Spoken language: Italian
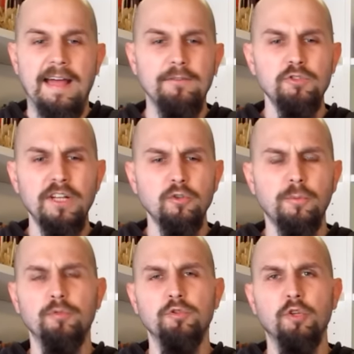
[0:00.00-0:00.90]
Ad un certo
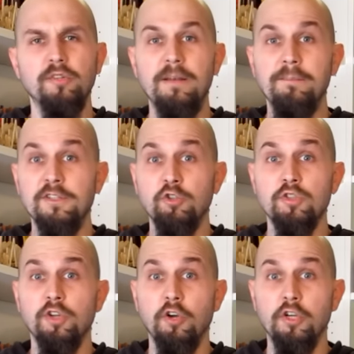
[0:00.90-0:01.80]
punto nel
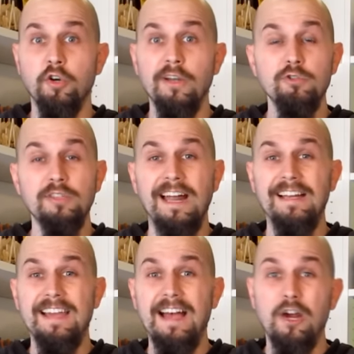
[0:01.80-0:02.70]
Mesozoico
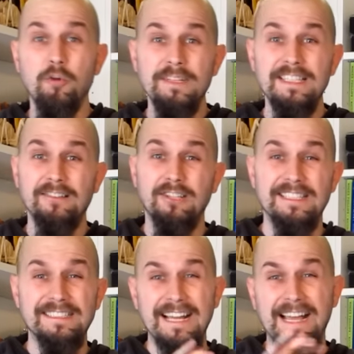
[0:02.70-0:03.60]
l'Australia ha cominciato a
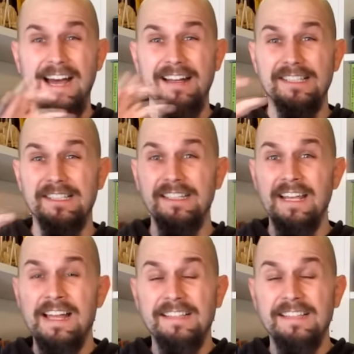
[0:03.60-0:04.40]
staccarsi